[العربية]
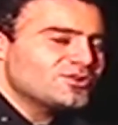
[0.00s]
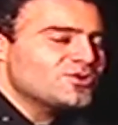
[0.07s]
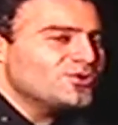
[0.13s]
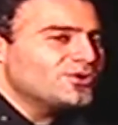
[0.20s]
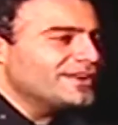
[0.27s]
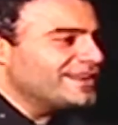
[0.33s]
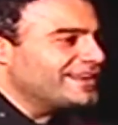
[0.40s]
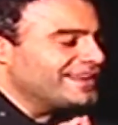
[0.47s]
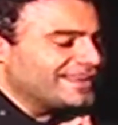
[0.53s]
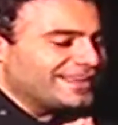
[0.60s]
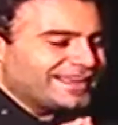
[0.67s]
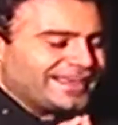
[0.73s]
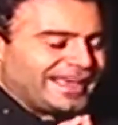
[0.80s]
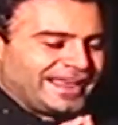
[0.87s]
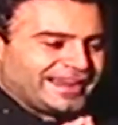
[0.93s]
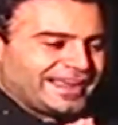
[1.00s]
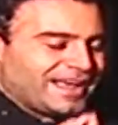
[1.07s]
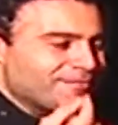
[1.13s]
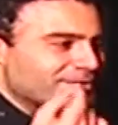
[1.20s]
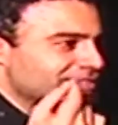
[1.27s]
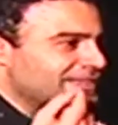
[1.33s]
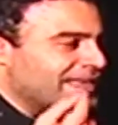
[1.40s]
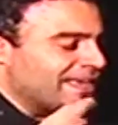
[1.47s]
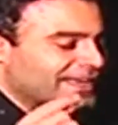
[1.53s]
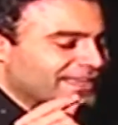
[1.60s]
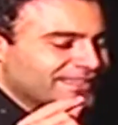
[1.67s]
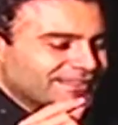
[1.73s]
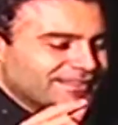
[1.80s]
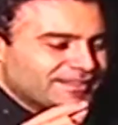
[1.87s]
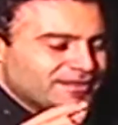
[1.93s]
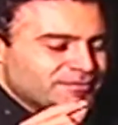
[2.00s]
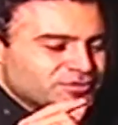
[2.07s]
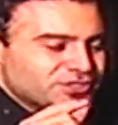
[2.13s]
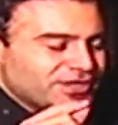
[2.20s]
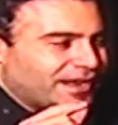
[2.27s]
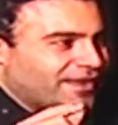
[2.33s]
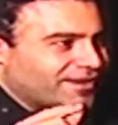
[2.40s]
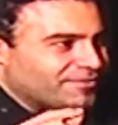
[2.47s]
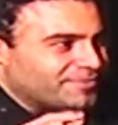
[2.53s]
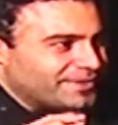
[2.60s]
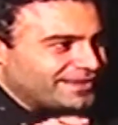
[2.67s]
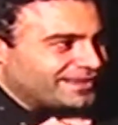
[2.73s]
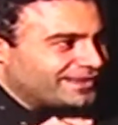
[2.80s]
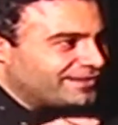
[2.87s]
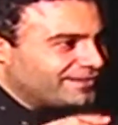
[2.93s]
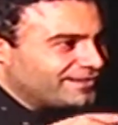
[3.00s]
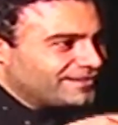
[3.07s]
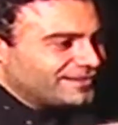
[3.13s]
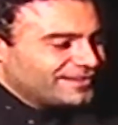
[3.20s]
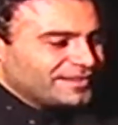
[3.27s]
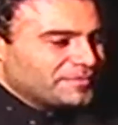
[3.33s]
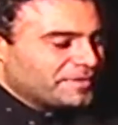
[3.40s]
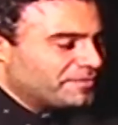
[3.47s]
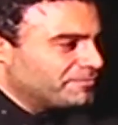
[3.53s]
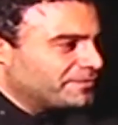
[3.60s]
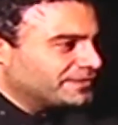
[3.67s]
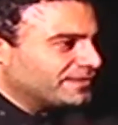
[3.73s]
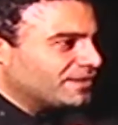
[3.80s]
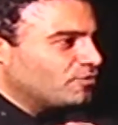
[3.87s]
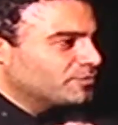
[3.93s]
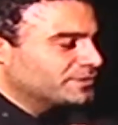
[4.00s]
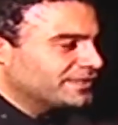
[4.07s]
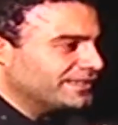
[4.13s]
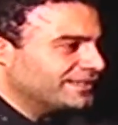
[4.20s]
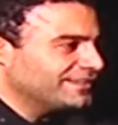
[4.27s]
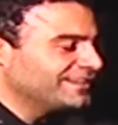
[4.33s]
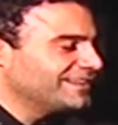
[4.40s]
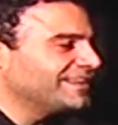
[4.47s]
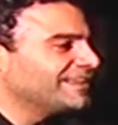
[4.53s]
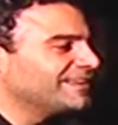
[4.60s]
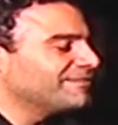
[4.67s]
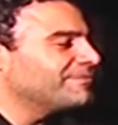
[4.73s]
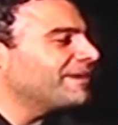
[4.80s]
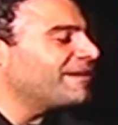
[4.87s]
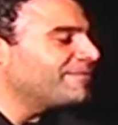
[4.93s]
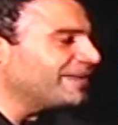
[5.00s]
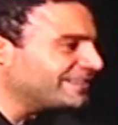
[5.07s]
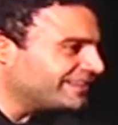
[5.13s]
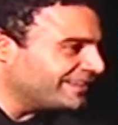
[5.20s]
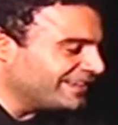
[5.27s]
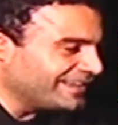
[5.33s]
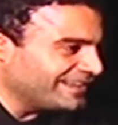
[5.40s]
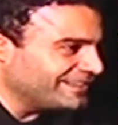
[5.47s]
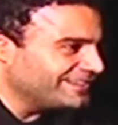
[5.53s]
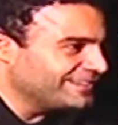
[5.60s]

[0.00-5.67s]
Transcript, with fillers: كل يعني خمس دقايق تمشي العربية يمكن متر أو مترين عملت إيه؟